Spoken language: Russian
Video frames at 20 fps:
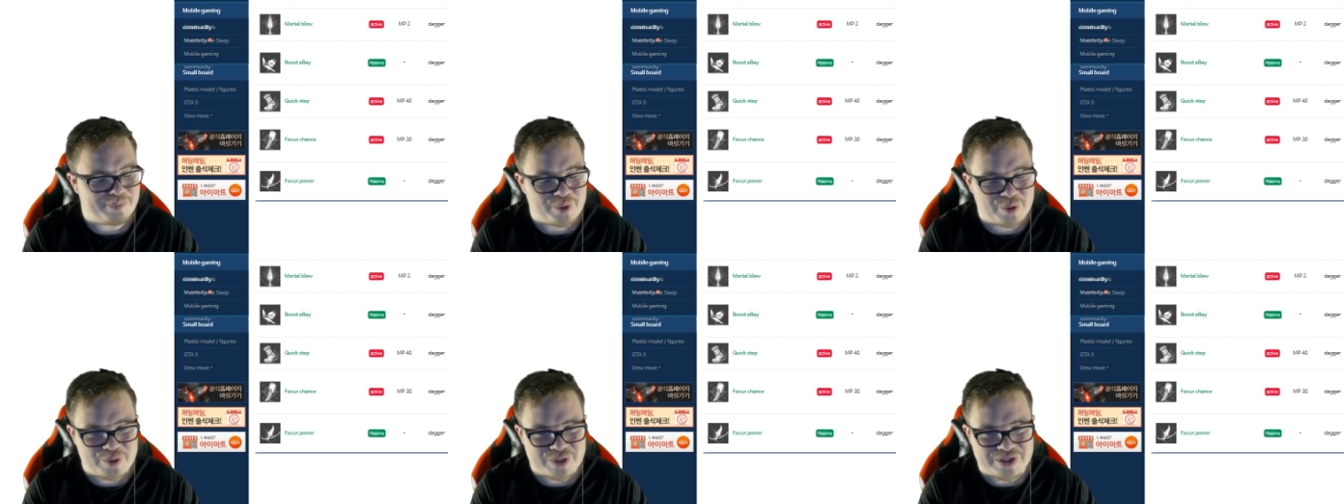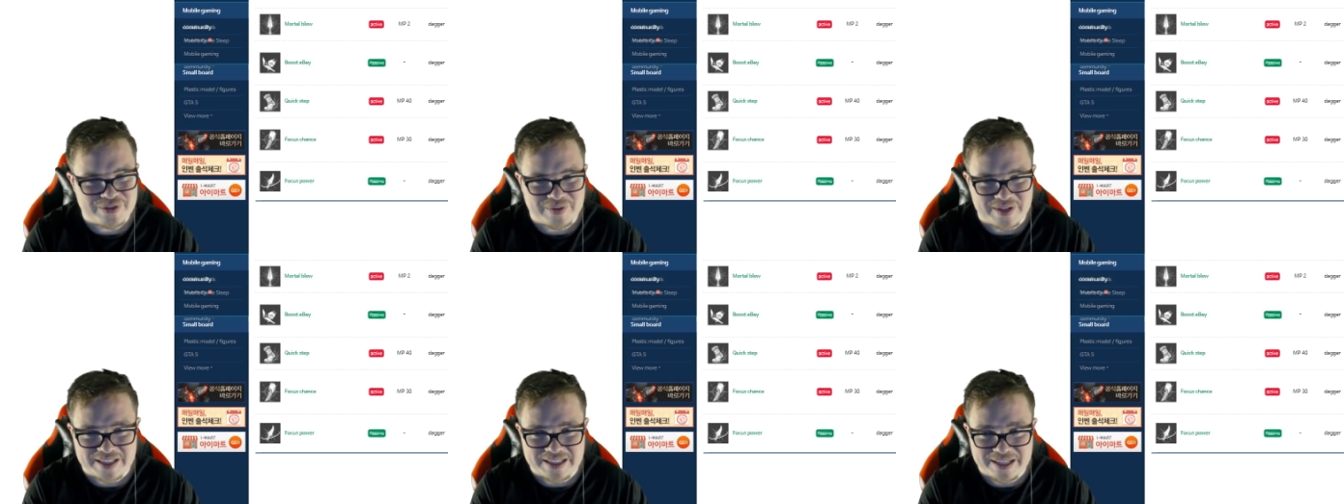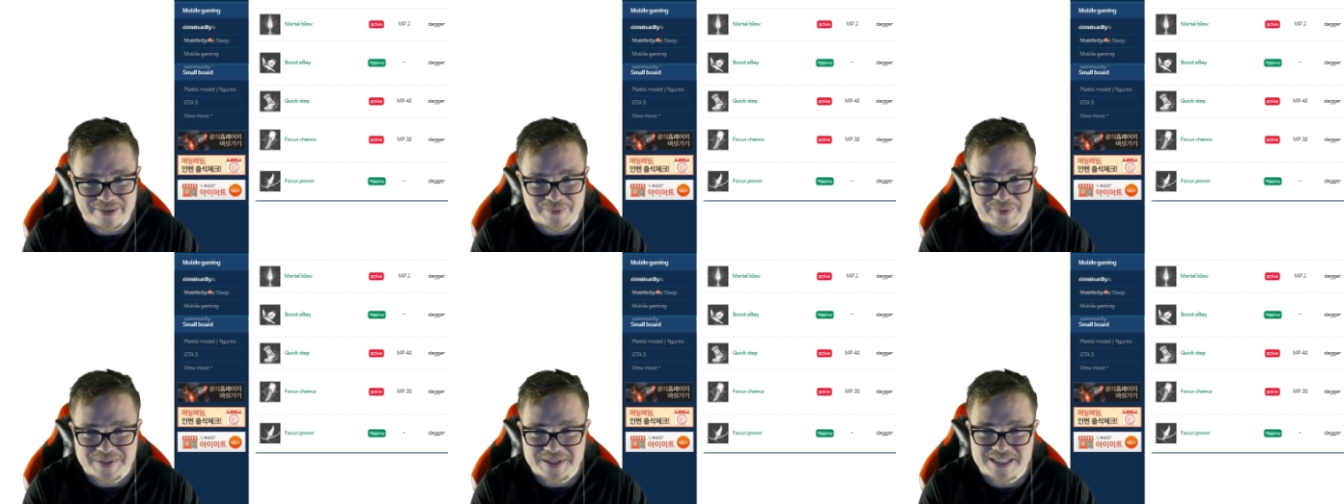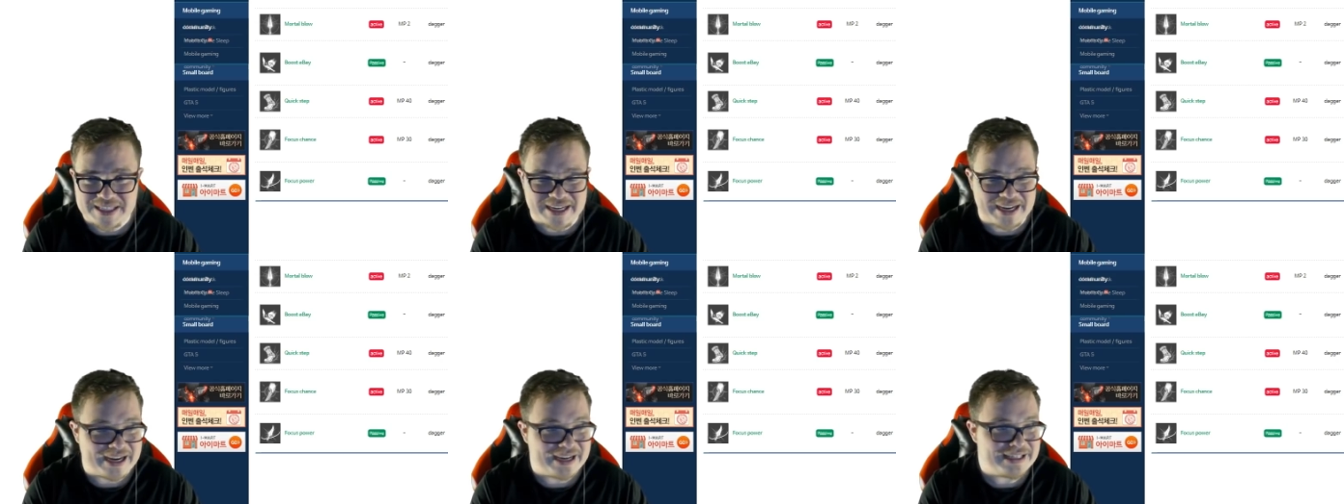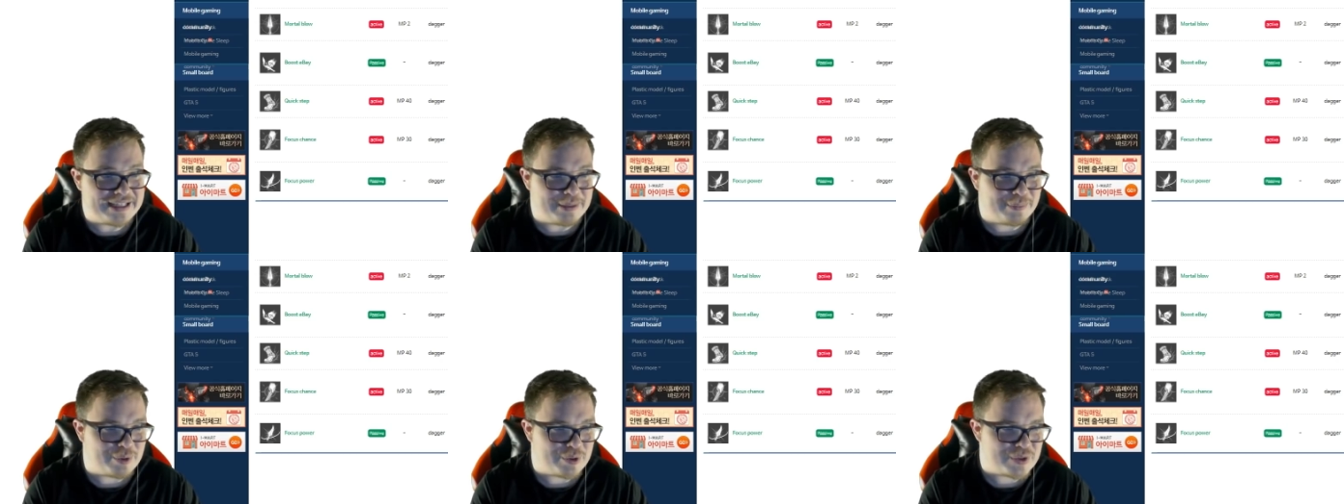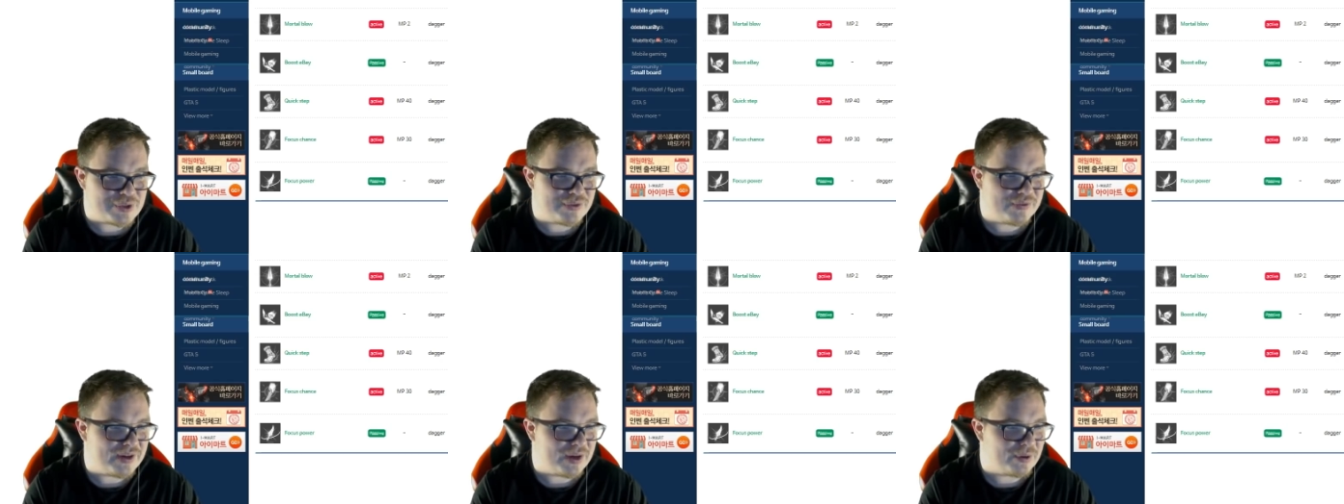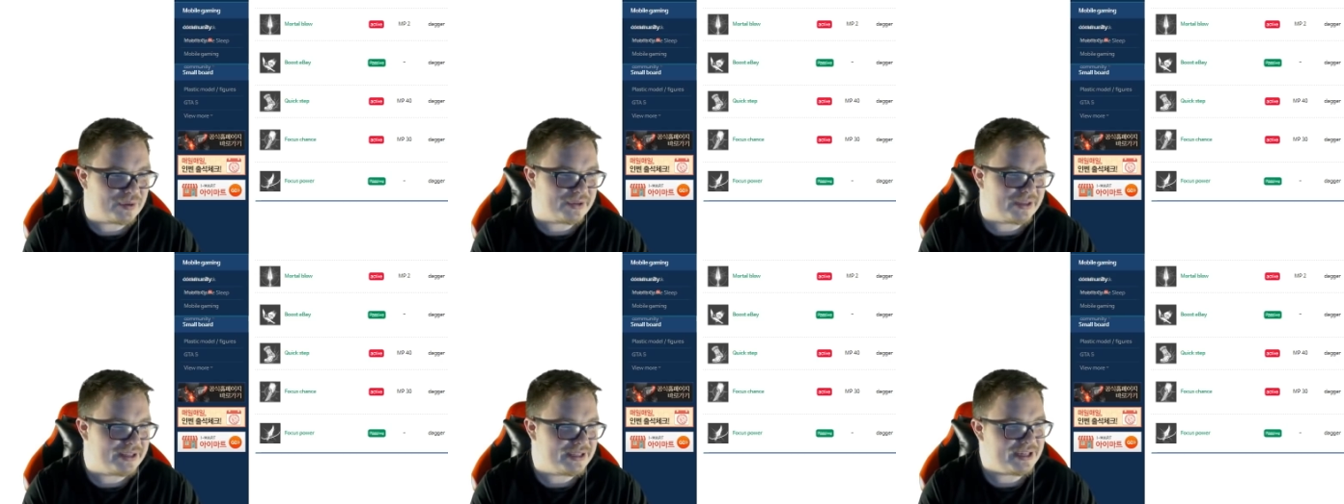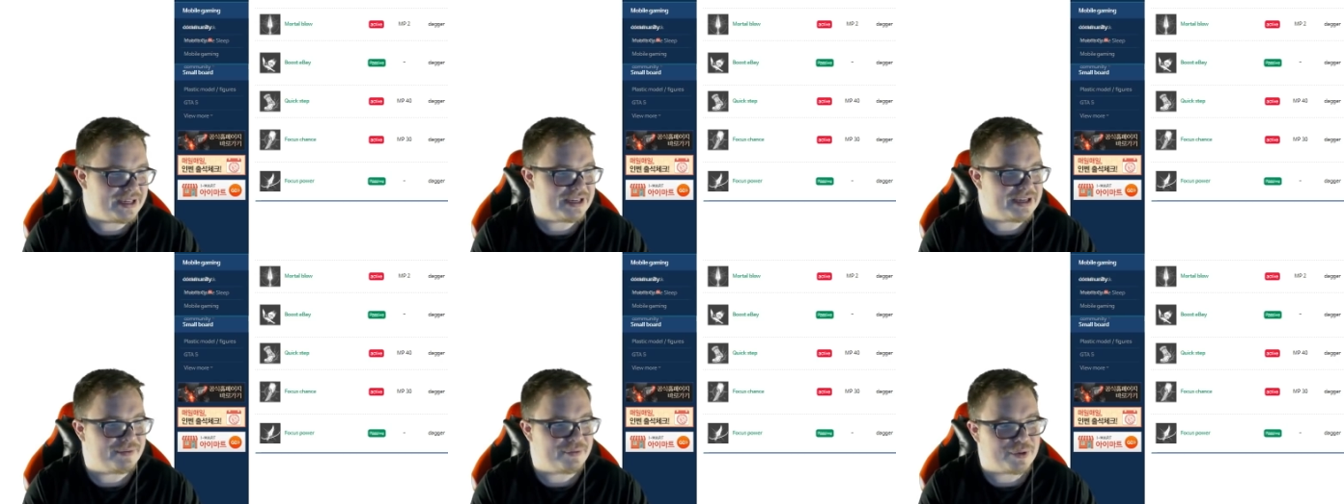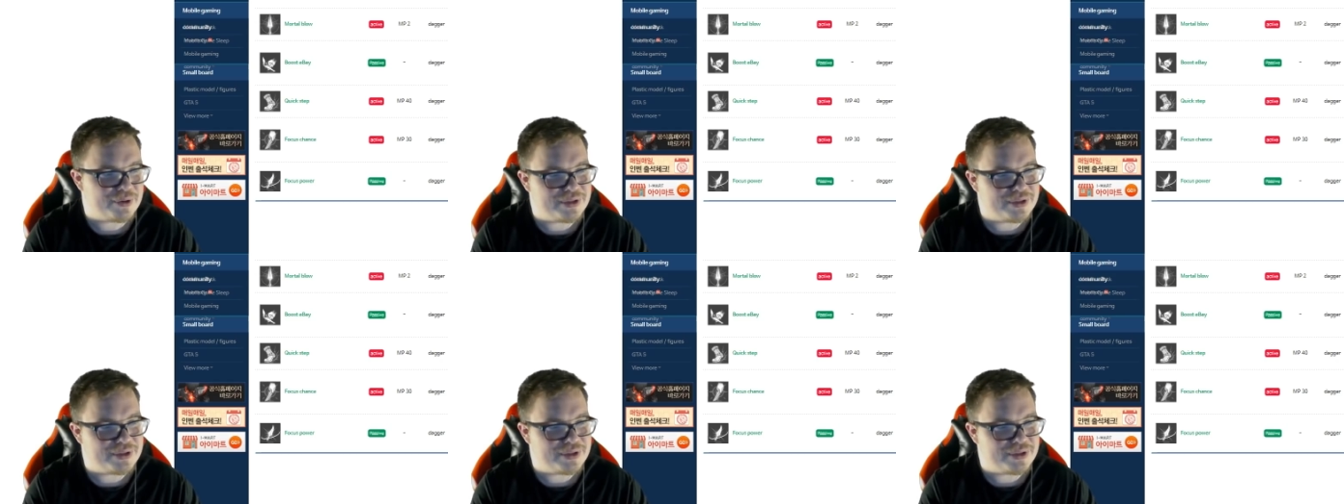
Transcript: плюс 2 дефенса, а не плюс 2 уклонения.